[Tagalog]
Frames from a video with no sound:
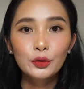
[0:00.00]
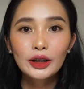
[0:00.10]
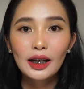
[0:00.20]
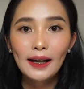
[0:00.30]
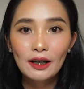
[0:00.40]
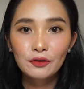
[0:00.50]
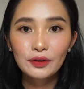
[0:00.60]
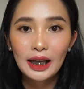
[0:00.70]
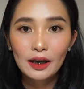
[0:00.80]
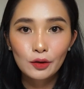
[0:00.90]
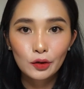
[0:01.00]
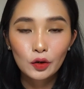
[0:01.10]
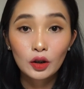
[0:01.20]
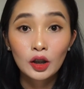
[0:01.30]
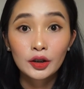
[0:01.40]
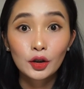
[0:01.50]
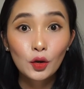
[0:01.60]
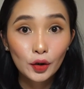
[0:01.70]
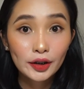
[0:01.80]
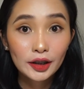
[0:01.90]
Nung naka-half na ako,
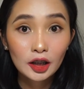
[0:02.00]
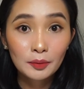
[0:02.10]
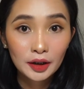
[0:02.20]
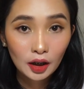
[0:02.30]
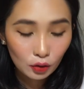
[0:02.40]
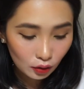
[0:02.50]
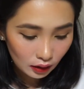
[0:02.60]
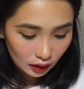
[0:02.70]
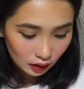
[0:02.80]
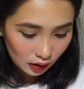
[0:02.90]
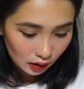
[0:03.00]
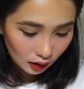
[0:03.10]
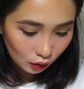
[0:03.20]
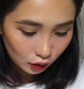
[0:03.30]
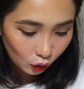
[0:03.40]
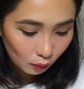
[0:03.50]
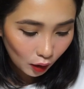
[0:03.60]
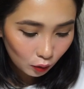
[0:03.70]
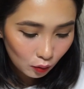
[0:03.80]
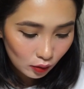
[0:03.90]
nag-order na naman ako ulit kasi takot ako
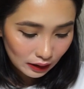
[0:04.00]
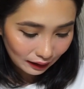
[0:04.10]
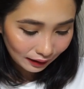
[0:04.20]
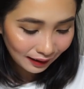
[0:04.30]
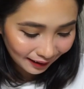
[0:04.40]
maubusan.